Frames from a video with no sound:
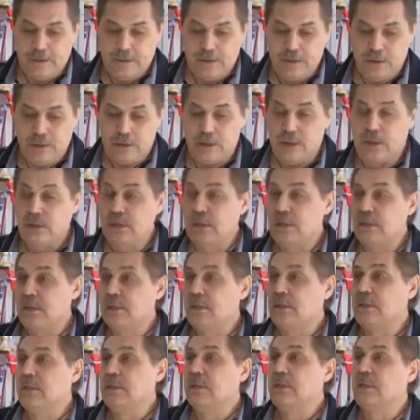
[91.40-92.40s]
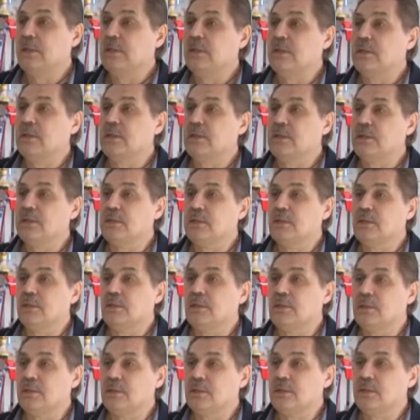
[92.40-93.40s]
И
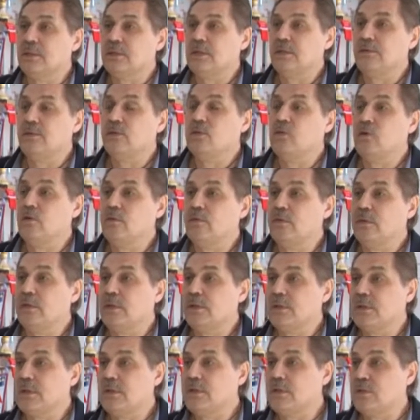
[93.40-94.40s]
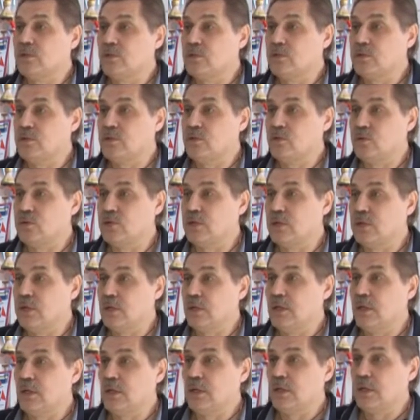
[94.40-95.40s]
э, Савинков, Саша тоже лучший
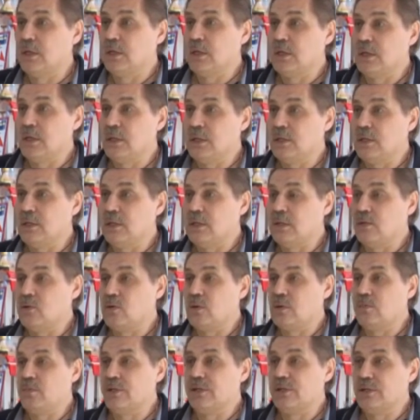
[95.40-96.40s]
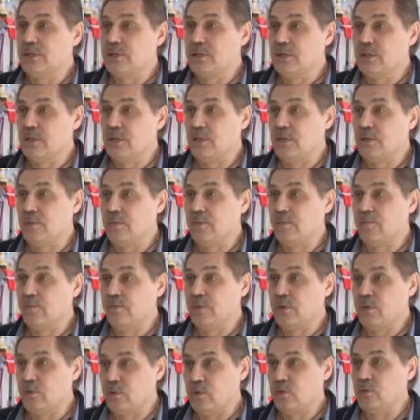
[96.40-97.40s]
э, игрок по защите.
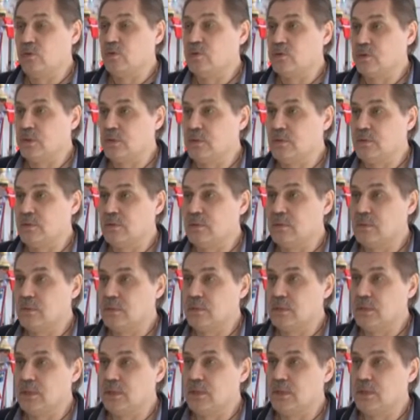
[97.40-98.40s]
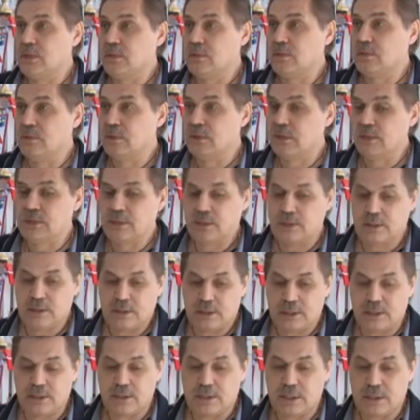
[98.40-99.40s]
У него тоже э, гарантирован
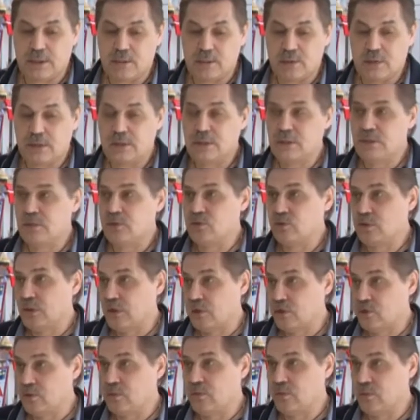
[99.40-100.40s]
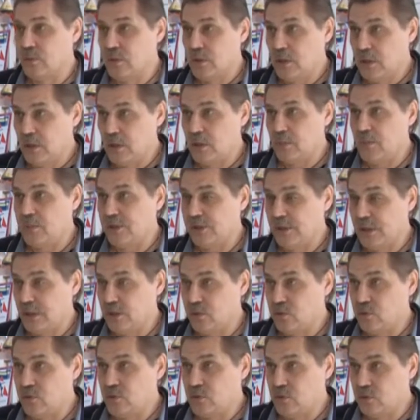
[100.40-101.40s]
контракт. Вот это еще нас еще
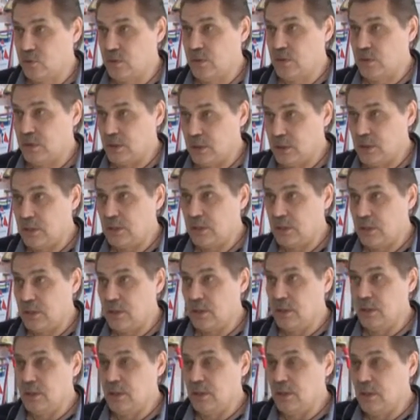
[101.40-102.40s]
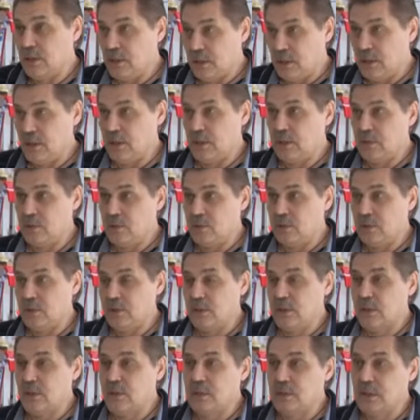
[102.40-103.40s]
спасает то, что вот игроки, они у нас
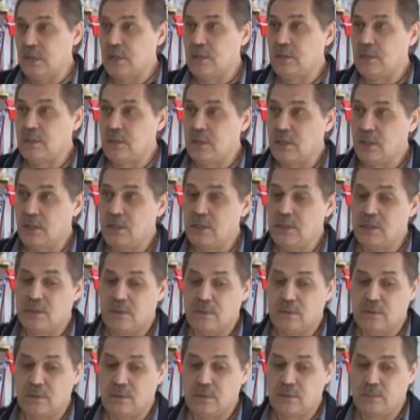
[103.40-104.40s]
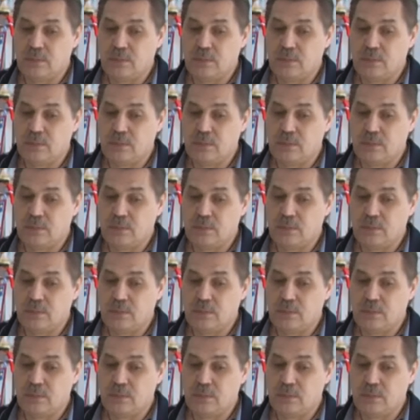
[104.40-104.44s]
на контракте, на гарантированных.